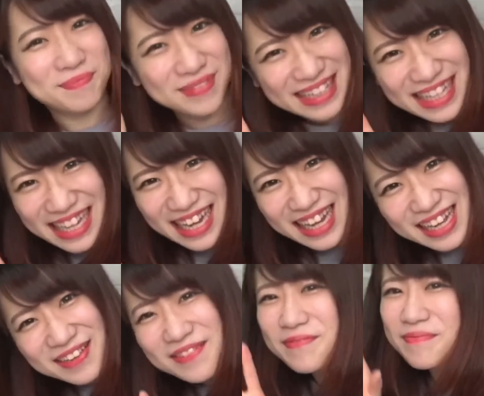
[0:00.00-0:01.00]
また
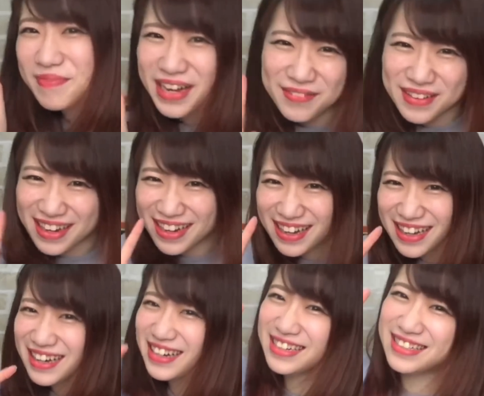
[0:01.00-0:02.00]
ね
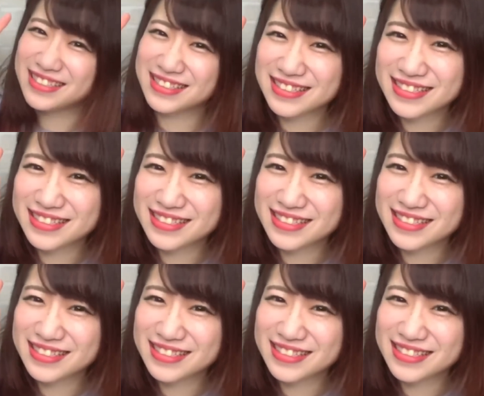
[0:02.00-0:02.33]
バイバーイ